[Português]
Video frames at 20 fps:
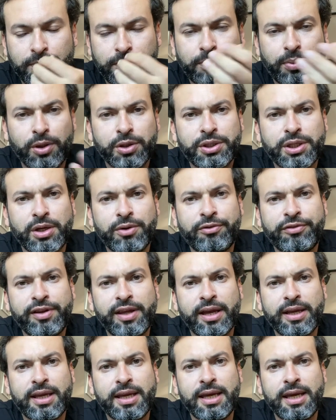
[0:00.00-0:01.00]
Poxa, eu
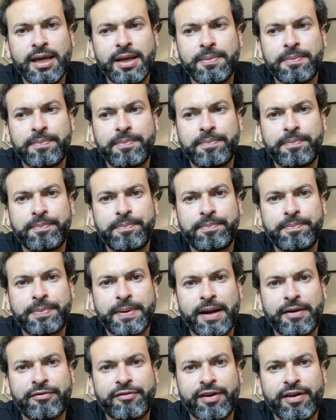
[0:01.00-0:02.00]
vim aqui
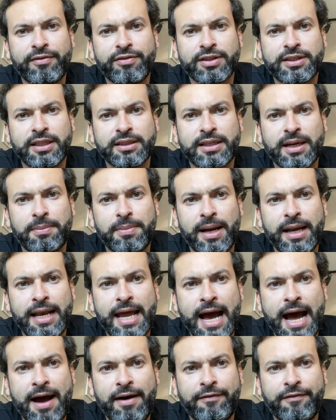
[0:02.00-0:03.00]
para ver você
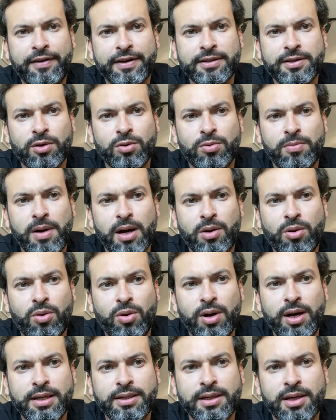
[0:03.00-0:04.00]
trabalhar, fazer alguma
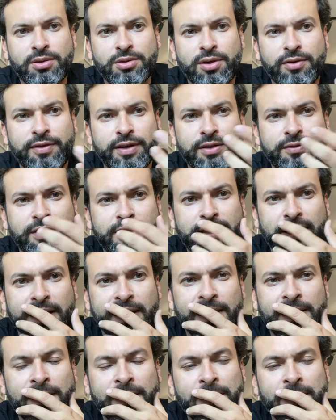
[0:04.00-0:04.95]
coisa, eu só vejo você